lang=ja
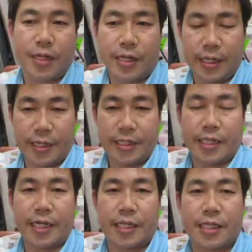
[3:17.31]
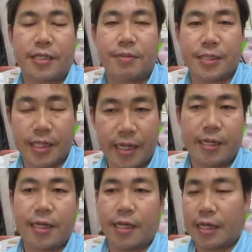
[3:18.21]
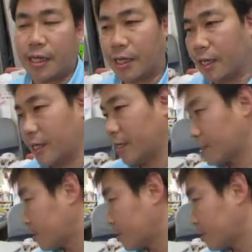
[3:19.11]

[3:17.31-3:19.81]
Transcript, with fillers: え違いが出てきますね、え